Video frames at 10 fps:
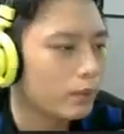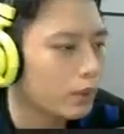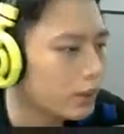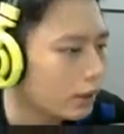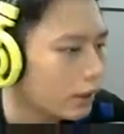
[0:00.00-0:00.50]
huống
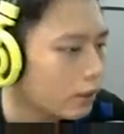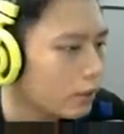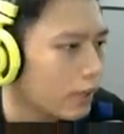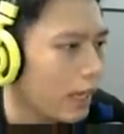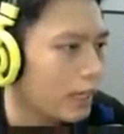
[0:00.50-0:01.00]
bò trượt đến từ
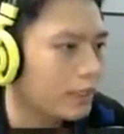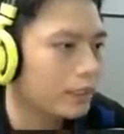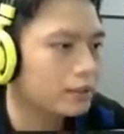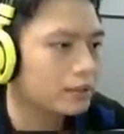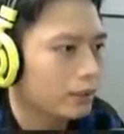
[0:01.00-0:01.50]
Kunka
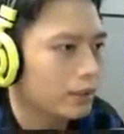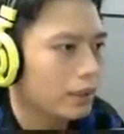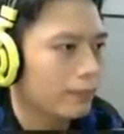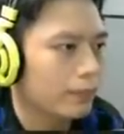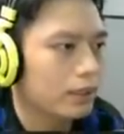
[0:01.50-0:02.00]
kia thật con sẽ
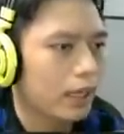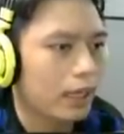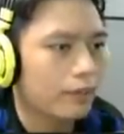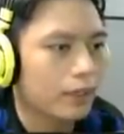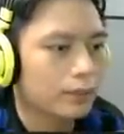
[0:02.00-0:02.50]
gặp với
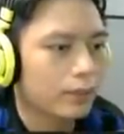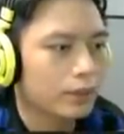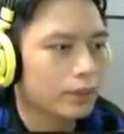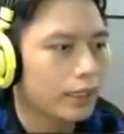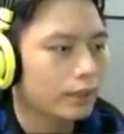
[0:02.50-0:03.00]
Hubka và hai trăm
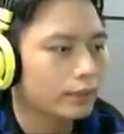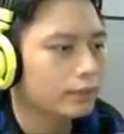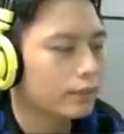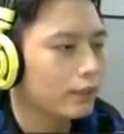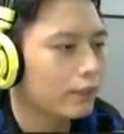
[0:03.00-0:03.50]
con sẽ chết
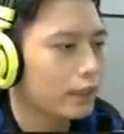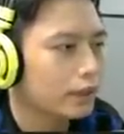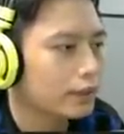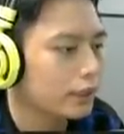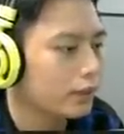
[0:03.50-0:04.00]
và
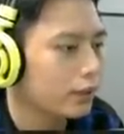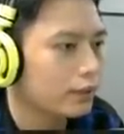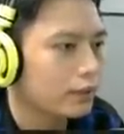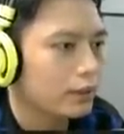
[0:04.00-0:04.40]
VS sẽ chết thôi